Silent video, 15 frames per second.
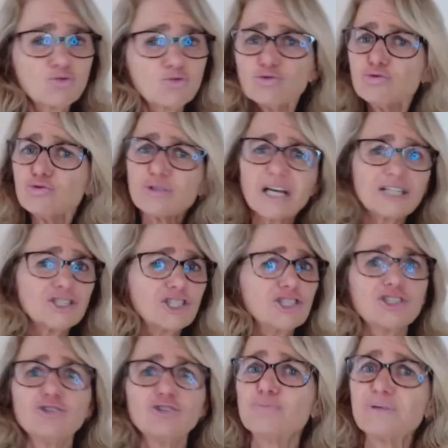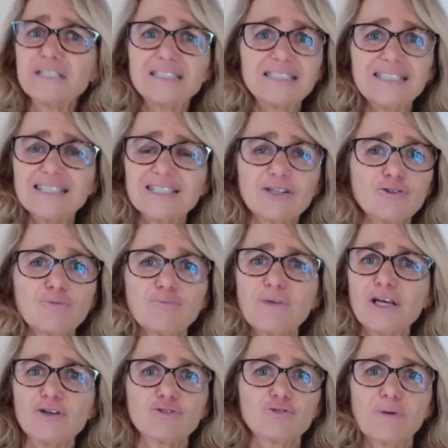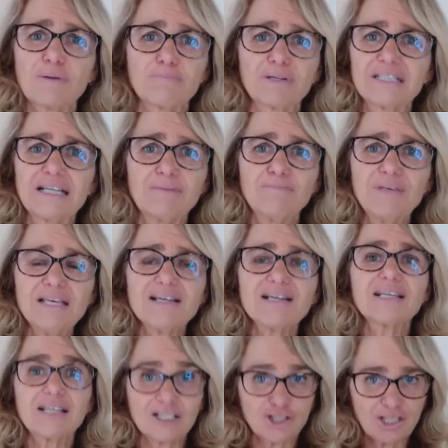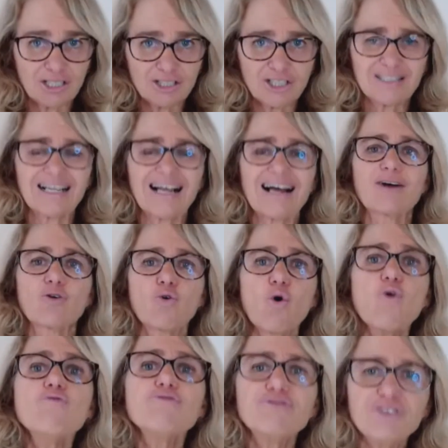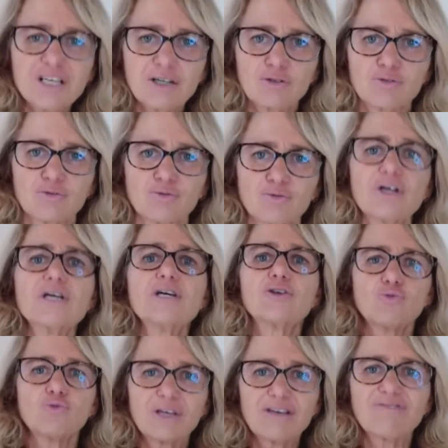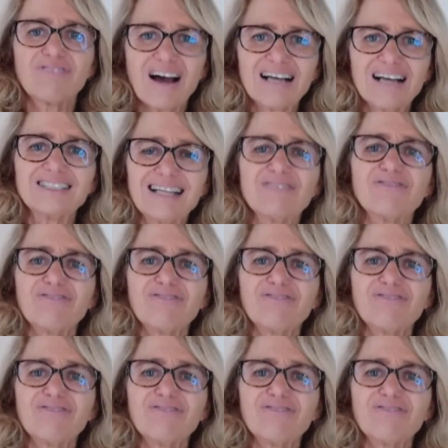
tudo que a gente não precisa no meio de uma pandemia que a gente está convicto que o que vai de